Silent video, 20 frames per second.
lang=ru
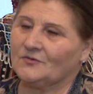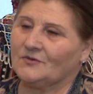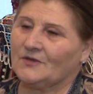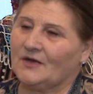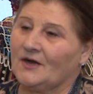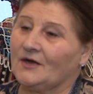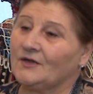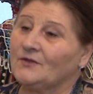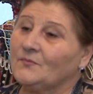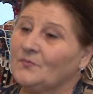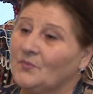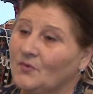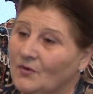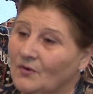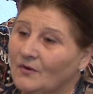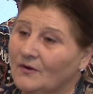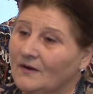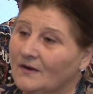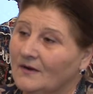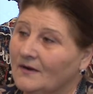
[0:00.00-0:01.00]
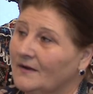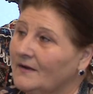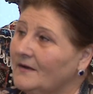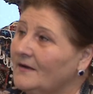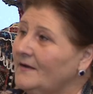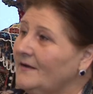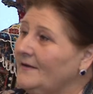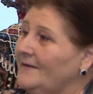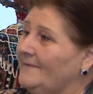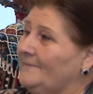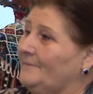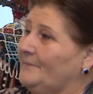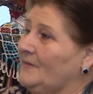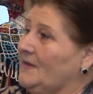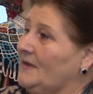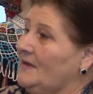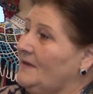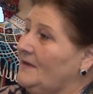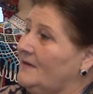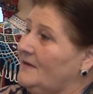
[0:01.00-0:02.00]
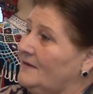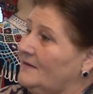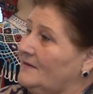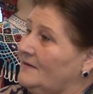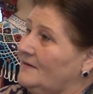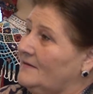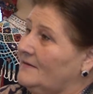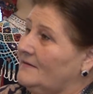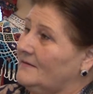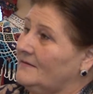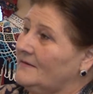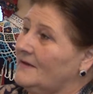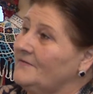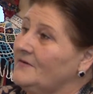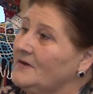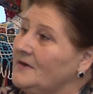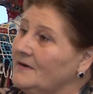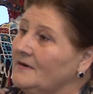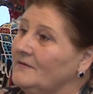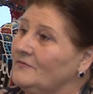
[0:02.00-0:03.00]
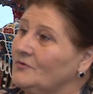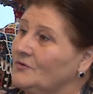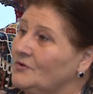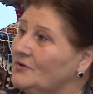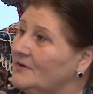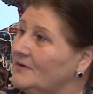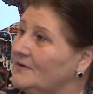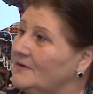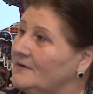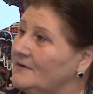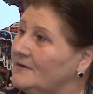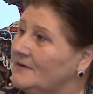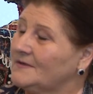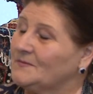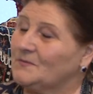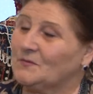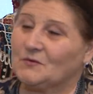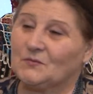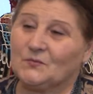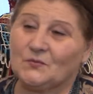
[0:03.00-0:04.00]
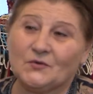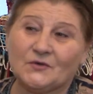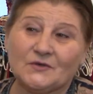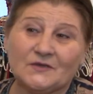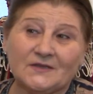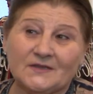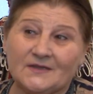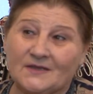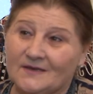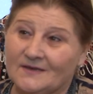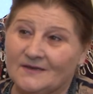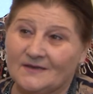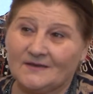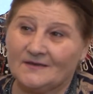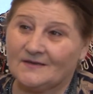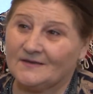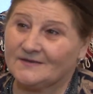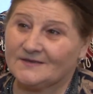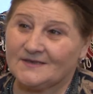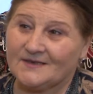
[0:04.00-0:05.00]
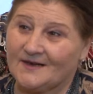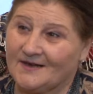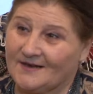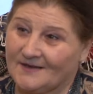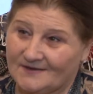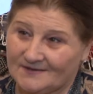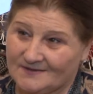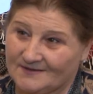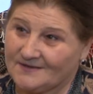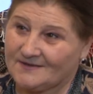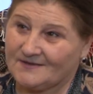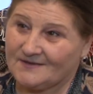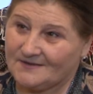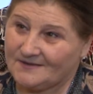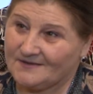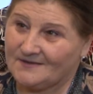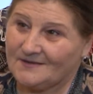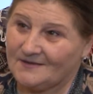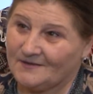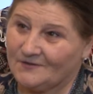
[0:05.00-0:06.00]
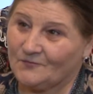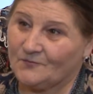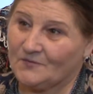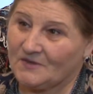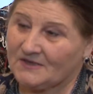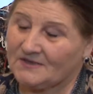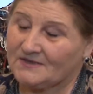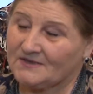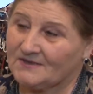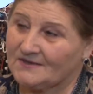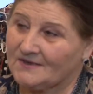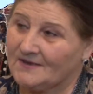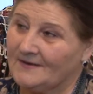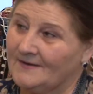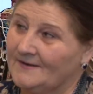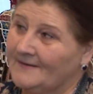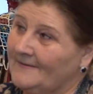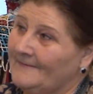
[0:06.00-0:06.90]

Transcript: он от Бога, и, наверное, вот э, Господь Бог не, не зря их соединил вместе,